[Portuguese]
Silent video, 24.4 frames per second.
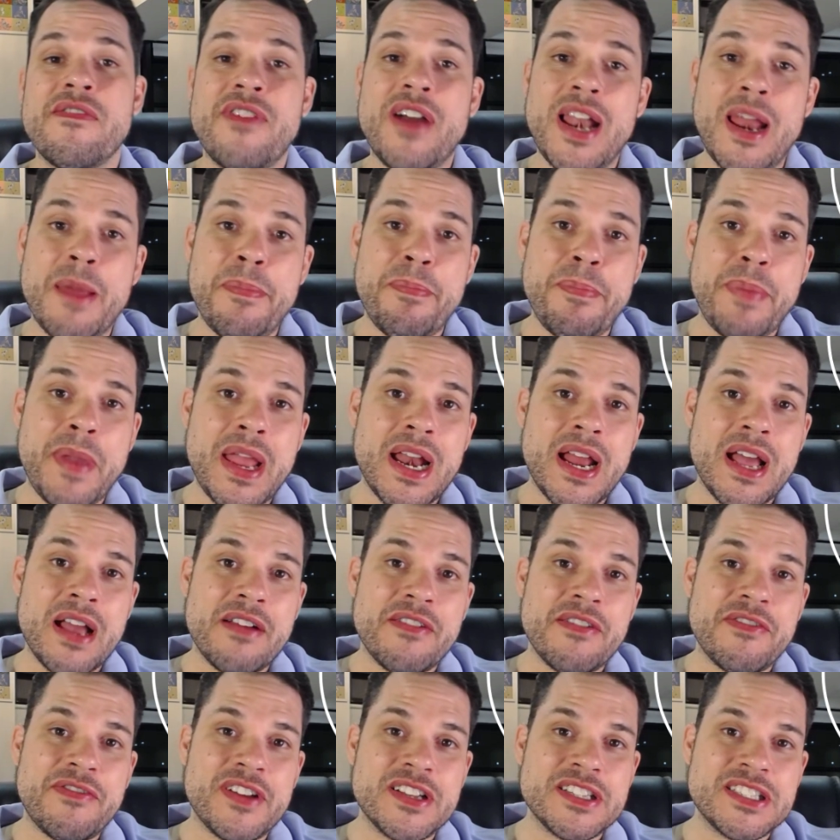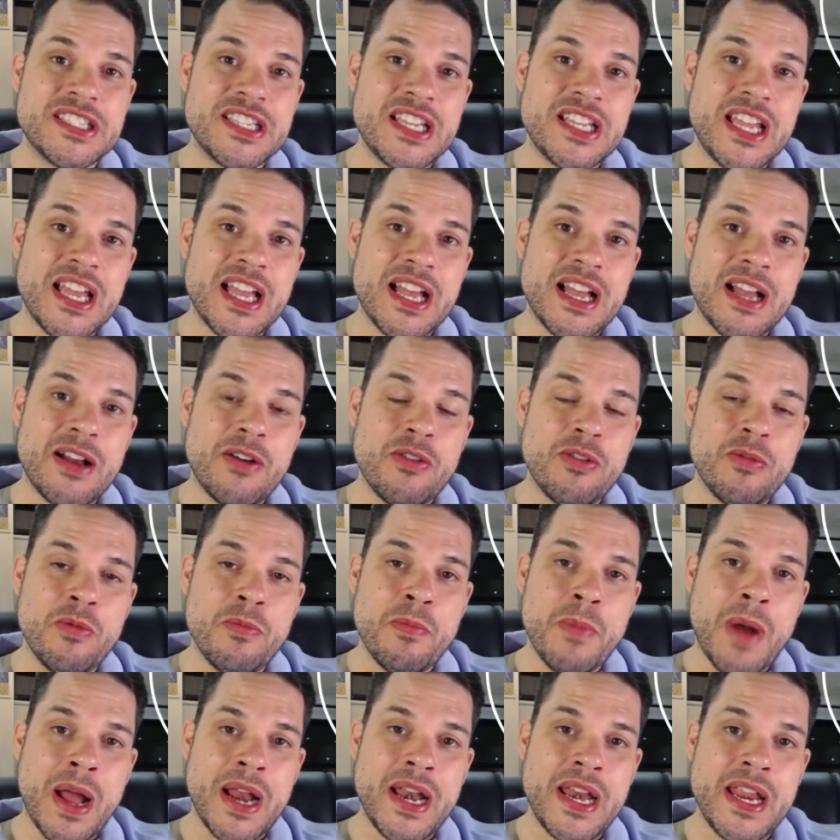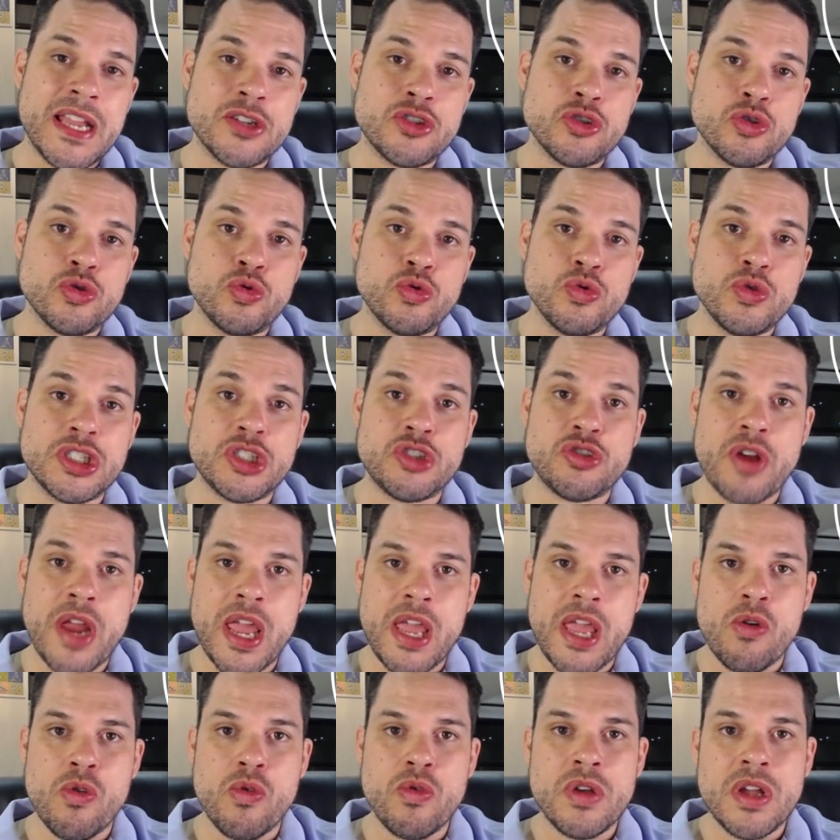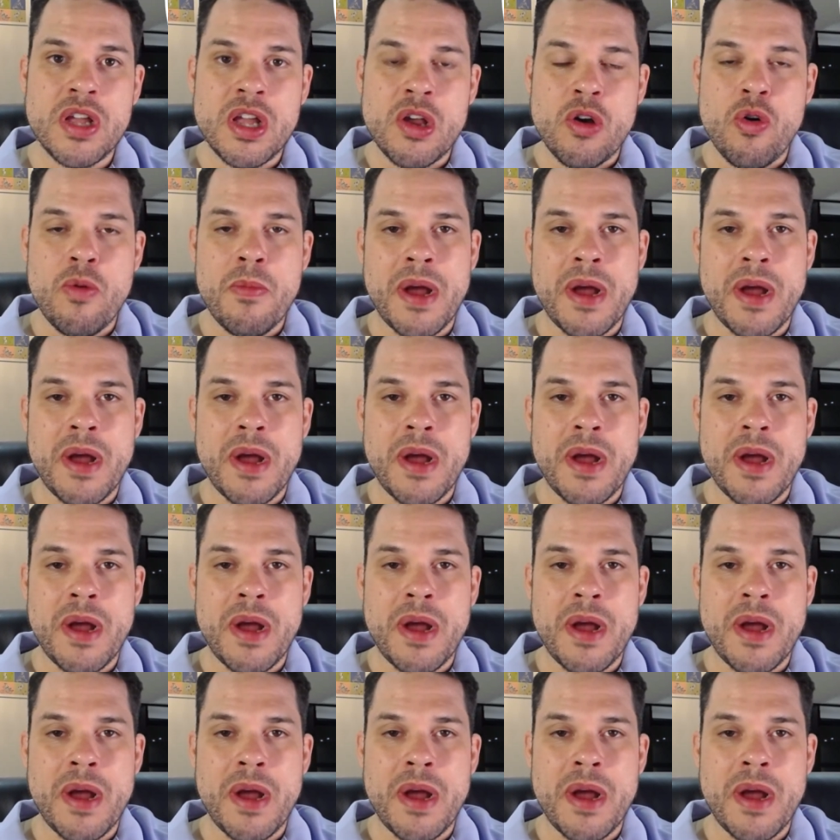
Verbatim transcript: Vale a pena fazer o manejo do strangle,